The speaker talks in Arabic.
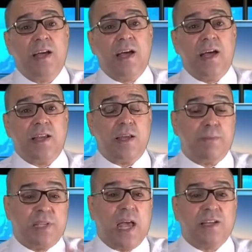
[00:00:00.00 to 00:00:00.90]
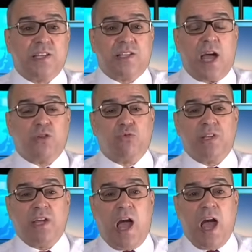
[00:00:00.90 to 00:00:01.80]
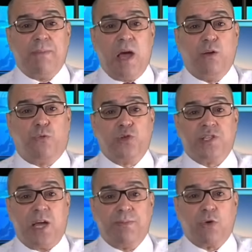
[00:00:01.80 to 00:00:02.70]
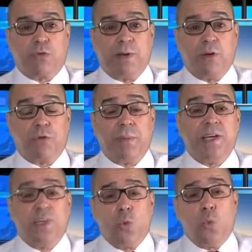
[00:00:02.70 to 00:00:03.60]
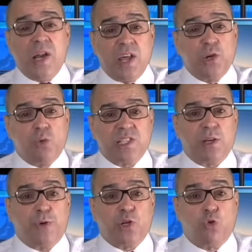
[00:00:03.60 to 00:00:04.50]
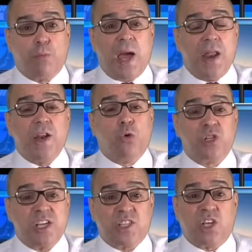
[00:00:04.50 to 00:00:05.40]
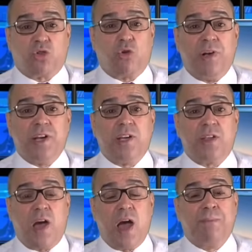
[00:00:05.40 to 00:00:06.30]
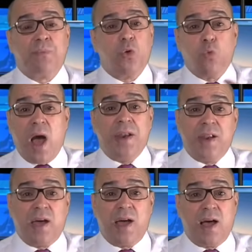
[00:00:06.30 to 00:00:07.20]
آه، بداية التعددية عام 1988 والذي وصفته بأنه تصدع للنظام وأن